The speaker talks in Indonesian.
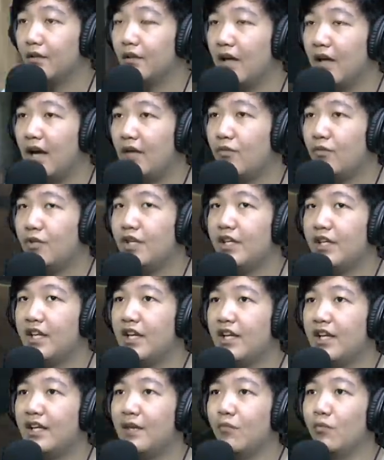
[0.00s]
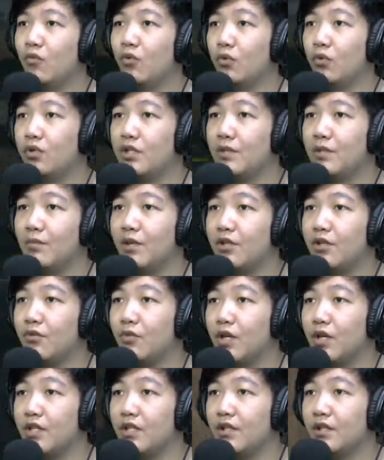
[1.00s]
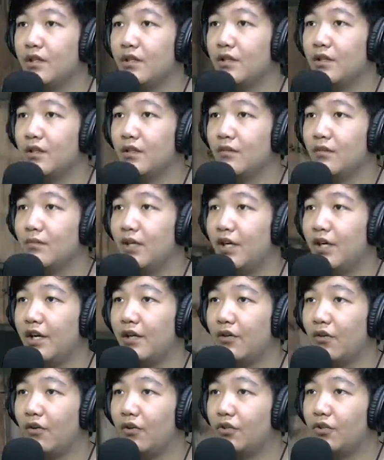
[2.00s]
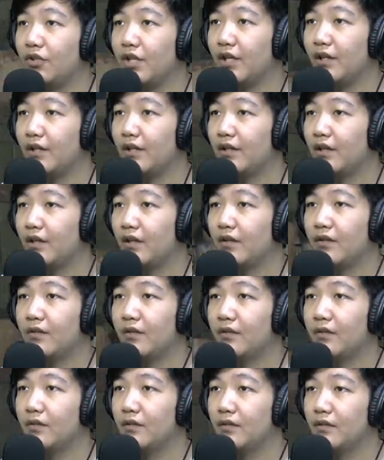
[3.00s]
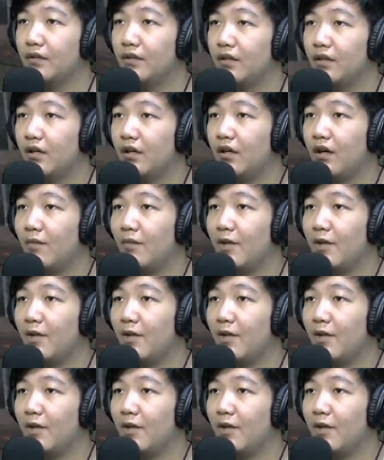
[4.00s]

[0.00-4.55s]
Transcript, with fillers: Aduh dia ngilang-ngilang mulu sih nyebelin juga anjir Mana dia Oh itu dia Come